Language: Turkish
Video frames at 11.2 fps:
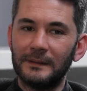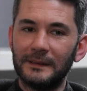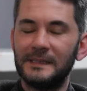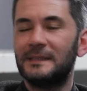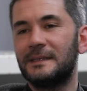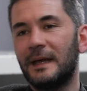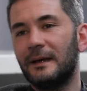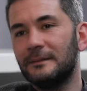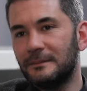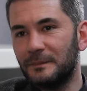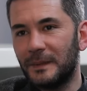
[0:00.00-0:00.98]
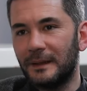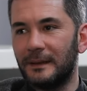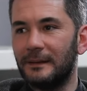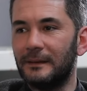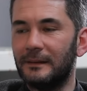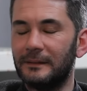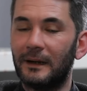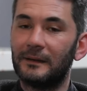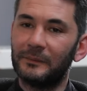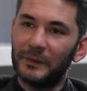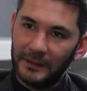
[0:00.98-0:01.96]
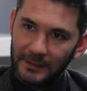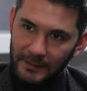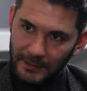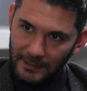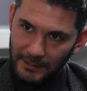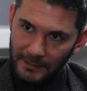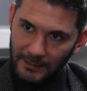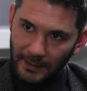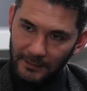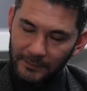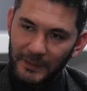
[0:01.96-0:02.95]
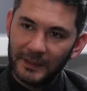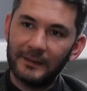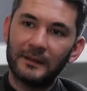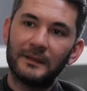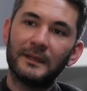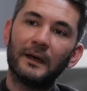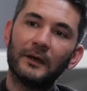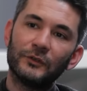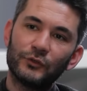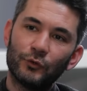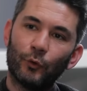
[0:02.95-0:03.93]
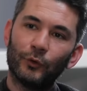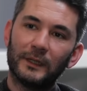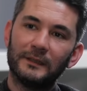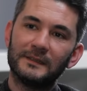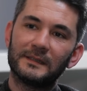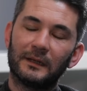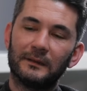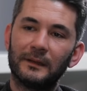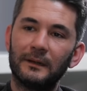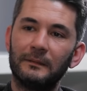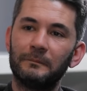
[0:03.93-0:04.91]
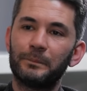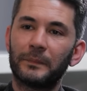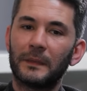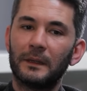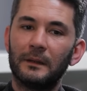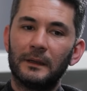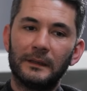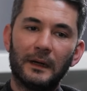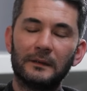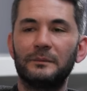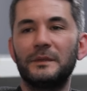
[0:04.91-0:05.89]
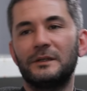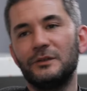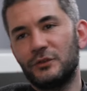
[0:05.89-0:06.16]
isteyen e, yardıma it, yardıma ihtiyacı olan insanlara yardımlarını